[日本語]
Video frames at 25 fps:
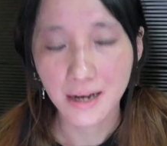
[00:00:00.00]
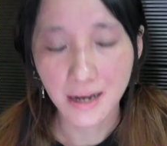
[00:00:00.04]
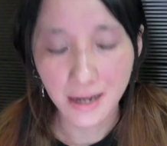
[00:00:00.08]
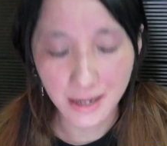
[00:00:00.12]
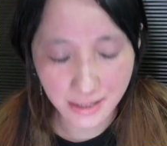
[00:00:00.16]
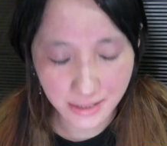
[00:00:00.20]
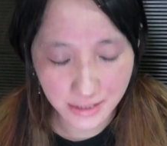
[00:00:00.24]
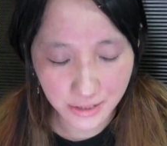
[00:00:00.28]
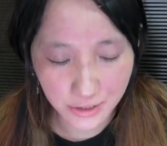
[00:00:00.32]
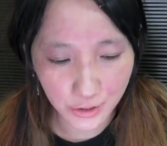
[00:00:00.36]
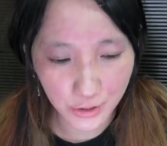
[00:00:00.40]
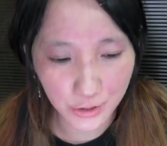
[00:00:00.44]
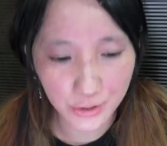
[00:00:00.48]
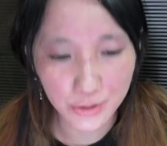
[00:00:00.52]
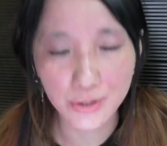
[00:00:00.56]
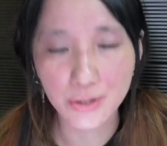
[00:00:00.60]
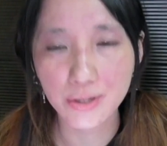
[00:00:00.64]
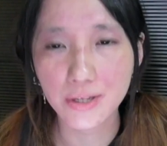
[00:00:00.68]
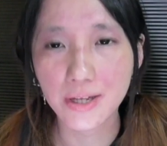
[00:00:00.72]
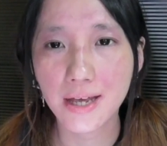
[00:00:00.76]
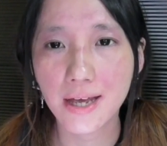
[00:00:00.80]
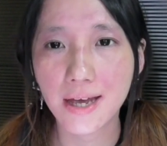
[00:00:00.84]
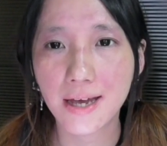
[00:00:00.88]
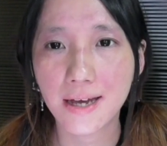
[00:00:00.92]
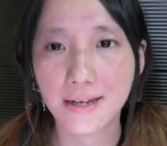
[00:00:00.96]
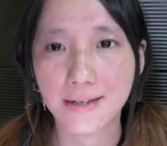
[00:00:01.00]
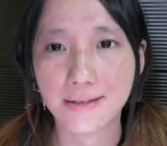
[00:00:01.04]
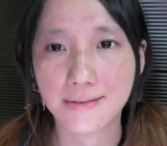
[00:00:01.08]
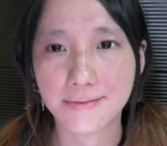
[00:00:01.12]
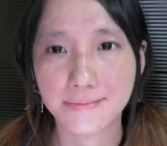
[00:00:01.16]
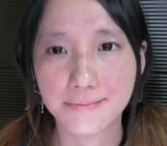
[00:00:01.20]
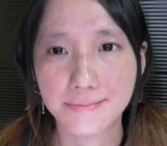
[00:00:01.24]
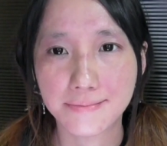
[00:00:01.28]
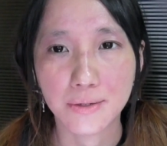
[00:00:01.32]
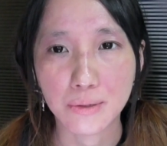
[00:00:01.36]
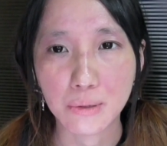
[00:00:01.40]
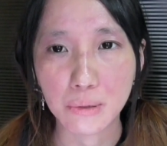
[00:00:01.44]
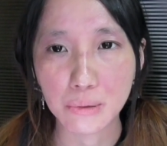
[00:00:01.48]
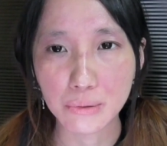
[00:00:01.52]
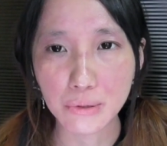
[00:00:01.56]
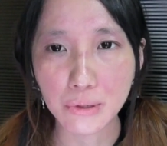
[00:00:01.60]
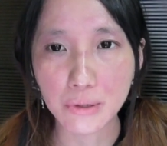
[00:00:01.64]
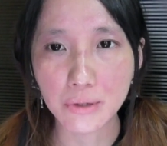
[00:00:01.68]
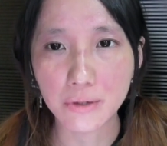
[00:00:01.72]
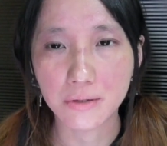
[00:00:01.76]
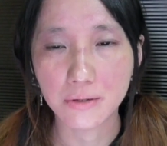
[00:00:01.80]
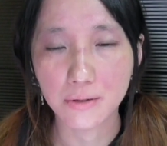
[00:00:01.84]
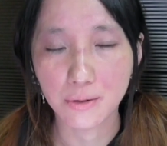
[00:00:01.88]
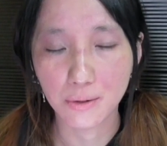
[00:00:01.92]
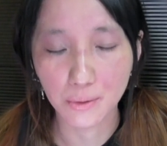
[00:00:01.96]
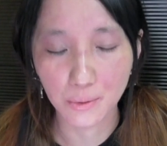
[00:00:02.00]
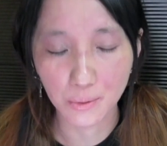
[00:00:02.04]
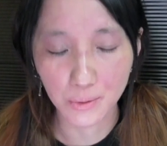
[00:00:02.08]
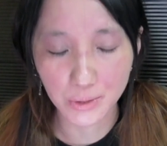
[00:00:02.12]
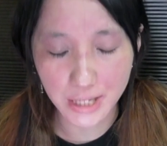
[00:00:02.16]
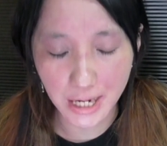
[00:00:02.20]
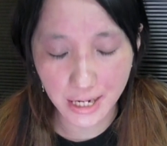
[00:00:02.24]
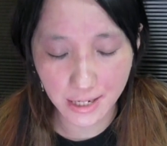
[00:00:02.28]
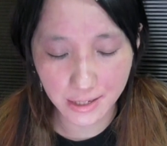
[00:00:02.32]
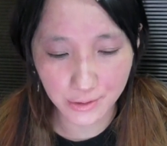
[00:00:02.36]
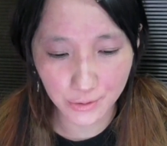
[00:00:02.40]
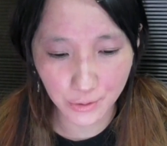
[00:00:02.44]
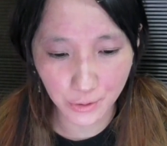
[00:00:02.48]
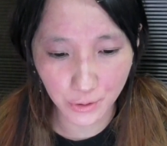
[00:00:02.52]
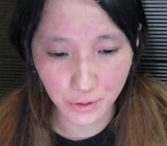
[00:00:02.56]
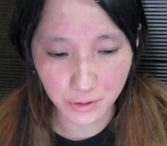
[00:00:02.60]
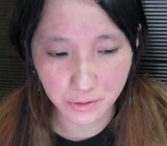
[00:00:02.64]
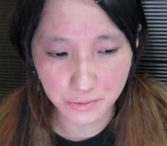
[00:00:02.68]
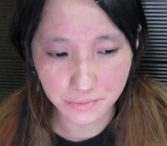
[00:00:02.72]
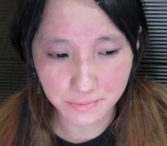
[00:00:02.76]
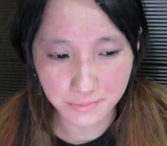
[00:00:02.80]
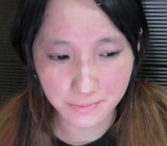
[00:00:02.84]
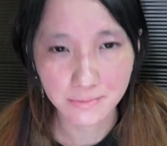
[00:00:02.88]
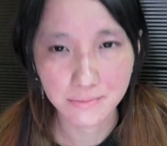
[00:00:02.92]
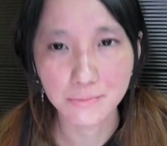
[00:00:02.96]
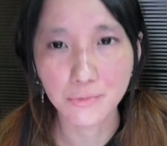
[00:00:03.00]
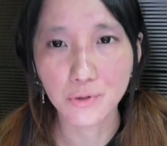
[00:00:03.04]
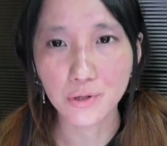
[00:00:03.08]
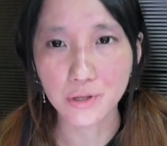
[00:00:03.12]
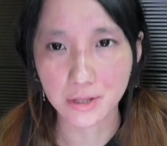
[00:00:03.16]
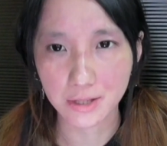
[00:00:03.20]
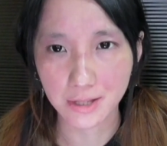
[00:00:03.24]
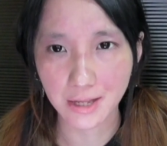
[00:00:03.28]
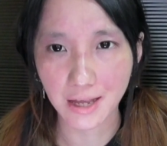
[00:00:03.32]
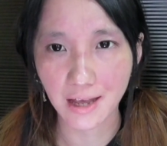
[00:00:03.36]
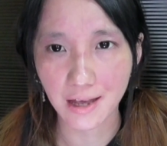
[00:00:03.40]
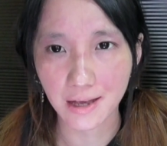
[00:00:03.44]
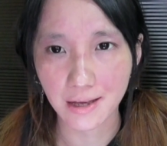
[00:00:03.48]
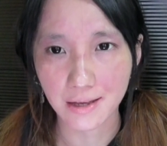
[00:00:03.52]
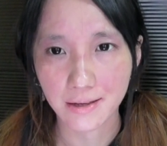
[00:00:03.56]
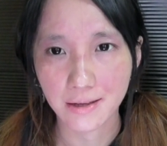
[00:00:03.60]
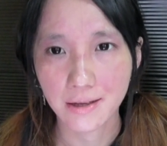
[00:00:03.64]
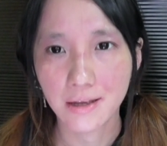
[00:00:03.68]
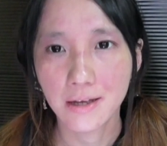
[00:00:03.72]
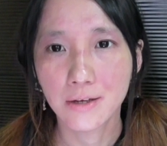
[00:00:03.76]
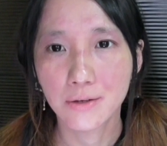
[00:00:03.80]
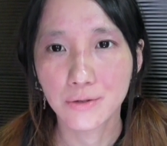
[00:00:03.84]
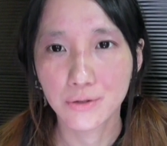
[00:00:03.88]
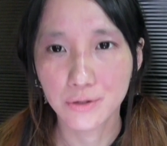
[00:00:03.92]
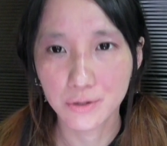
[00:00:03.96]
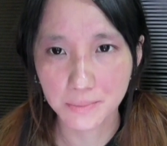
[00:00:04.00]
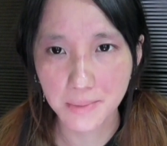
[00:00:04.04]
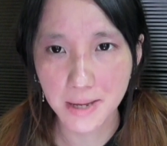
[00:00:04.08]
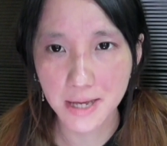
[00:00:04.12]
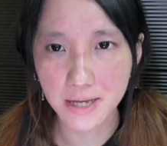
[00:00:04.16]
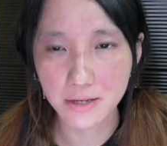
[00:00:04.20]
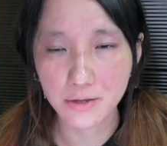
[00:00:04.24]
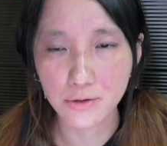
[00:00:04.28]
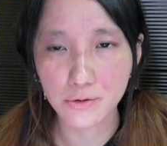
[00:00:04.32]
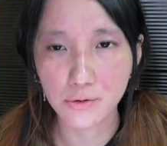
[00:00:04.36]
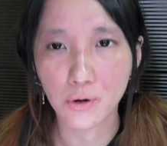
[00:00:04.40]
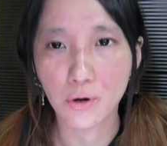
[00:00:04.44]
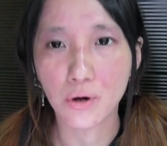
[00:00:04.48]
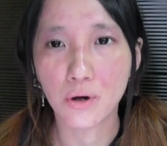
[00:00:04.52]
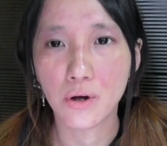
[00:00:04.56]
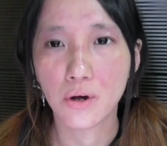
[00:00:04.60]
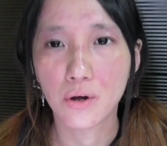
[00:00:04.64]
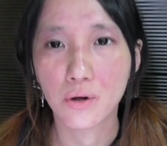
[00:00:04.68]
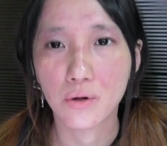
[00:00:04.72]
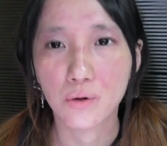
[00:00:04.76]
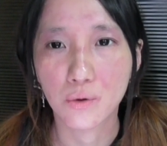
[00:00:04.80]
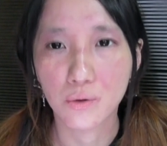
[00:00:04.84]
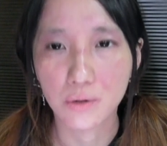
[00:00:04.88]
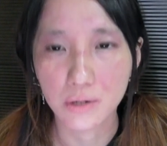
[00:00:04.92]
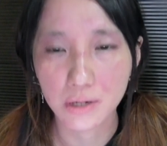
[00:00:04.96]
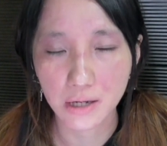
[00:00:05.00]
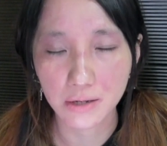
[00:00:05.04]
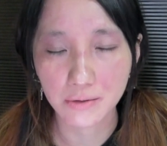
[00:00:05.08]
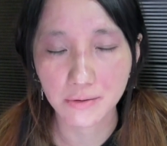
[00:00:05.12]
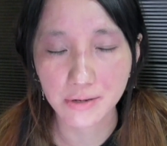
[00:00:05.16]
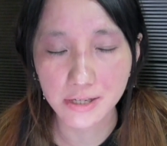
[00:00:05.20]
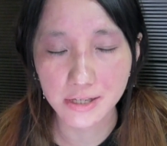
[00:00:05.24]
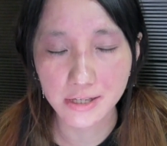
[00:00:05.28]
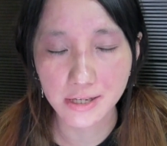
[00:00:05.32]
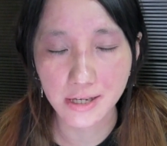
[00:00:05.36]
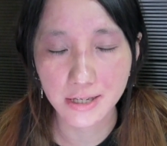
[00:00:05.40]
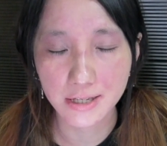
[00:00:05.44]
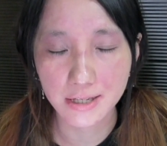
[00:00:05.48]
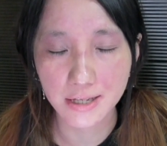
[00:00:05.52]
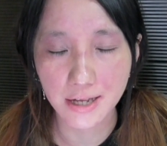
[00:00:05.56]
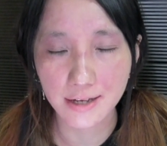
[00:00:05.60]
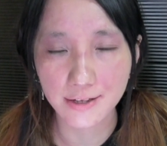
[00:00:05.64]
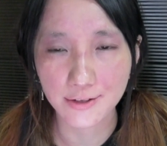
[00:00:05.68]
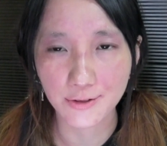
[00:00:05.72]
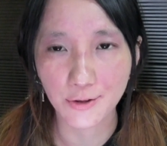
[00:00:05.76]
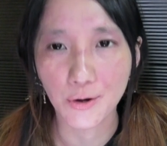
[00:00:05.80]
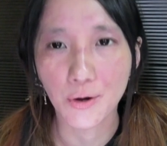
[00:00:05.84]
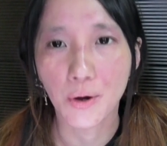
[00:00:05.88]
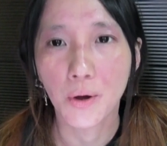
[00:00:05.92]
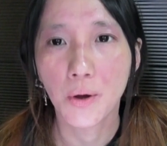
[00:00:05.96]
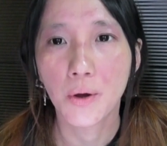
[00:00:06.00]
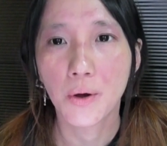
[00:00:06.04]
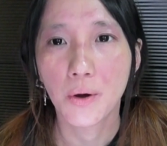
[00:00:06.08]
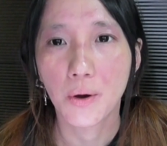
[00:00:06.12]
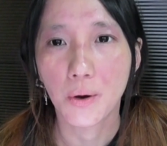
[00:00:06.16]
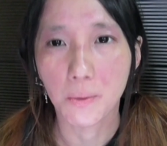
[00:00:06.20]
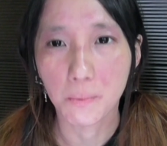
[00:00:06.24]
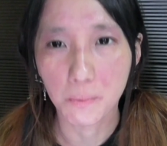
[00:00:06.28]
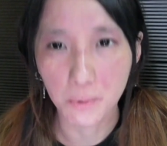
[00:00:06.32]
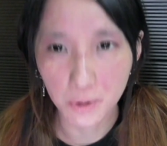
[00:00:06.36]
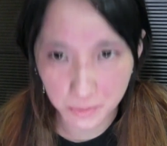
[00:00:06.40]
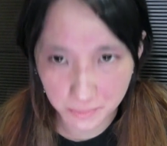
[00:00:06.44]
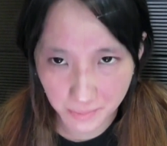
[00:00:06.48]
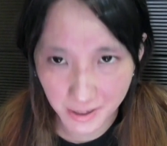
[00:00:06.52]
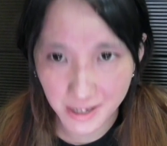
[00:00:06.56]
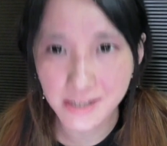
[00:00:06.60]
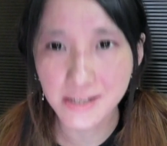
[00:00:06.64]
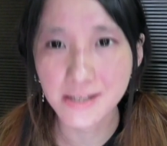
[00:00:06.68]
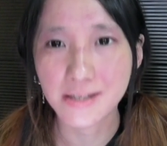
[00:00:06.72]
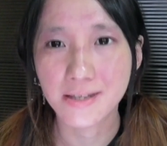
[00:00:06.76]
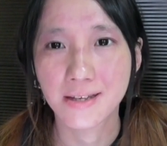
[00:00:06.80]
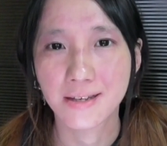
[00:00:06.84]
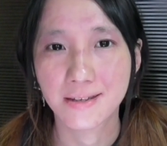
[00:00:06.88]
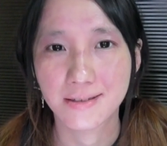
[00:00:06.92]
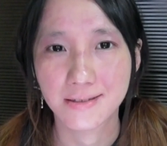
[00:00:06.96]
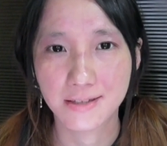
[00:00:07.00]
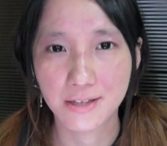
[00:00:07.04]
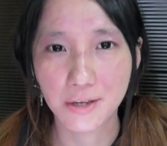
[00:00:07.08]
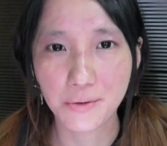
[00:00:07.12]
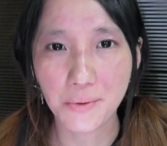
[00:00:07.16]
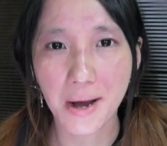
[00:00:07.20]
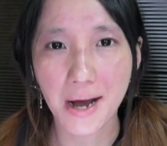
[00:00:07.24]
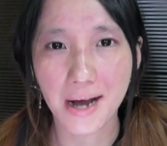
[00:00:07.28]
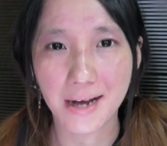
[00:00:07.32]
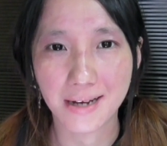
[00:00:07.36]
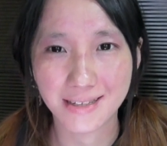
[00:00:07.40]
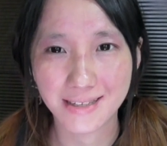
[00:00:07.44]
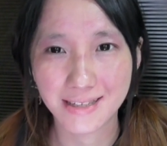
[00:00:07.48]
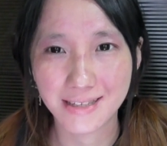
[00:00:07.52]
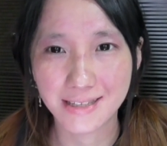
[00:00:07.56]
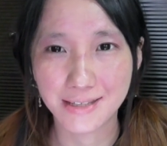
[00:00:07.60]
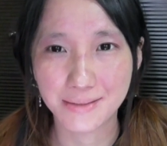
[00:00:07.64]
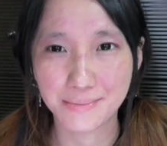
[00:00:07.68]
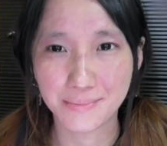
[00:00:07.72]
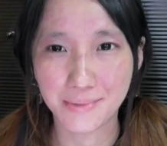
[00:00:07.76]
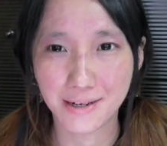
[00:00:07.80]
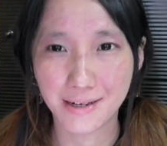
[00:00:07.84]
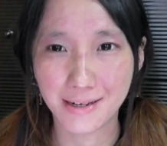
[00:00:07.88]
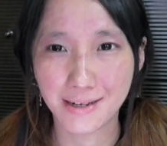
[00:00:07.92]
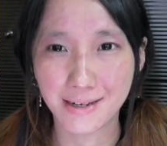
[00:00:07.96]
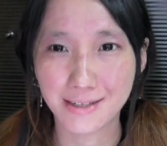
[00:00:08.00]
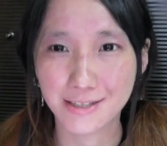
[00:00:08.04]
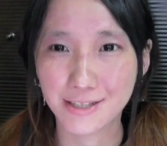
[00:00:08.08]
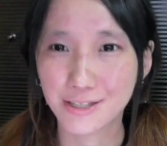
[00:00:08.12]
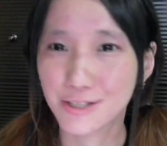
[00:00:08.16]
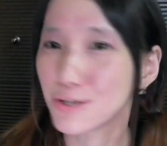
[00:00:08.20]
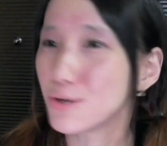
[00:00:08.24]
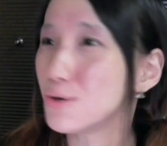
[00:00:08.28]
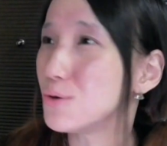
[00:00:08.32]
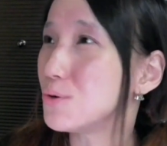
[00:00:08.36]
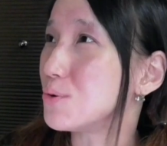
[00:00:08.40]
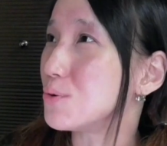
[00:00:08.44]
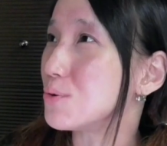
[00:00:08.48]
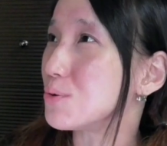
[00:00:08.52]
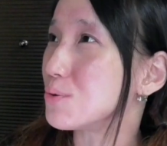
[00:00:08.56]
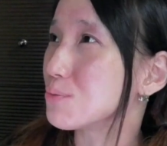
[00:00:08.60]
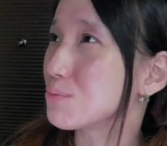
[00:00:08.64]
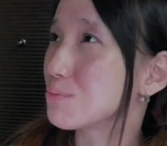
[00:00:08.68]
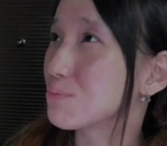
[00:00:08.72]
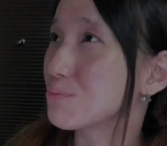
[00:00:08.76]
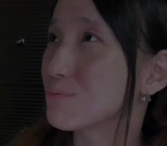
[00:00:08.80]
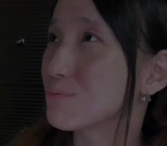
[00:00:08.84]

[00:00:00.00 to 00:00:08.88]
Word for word: はい、ということでこのお題を持ってフルメイクを今回はしていきたいと思います。では、行きましょう。